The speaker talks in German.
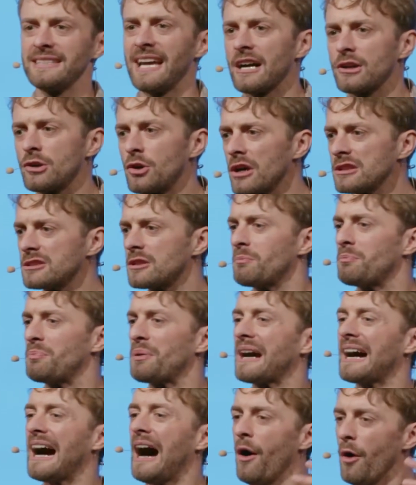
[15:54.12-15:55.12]
ja, Gott
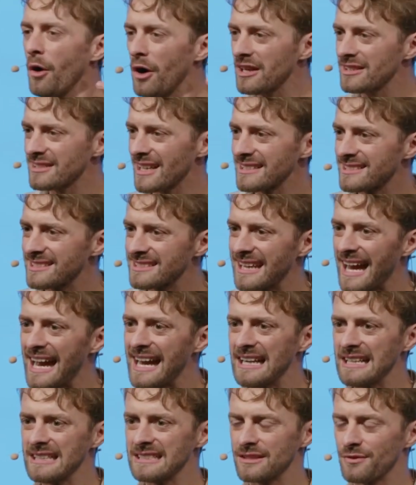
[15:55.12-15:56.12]
braucht das
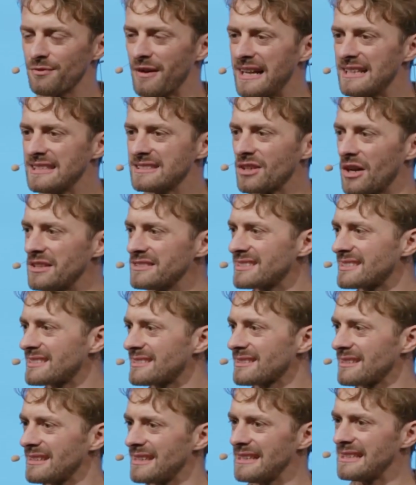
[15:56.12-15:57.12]
Geld, weil
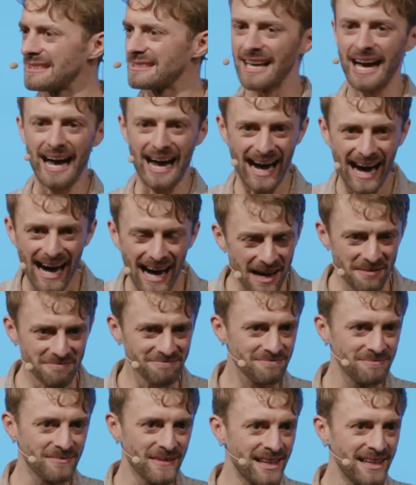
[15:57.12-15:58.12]
sonst ist er
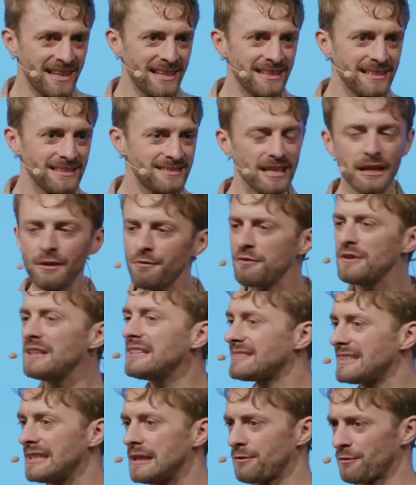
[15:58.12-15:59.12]
arm?
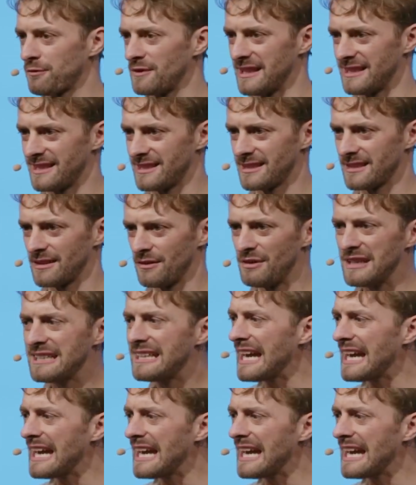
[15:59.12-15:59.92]
Definitiv nicht. Wir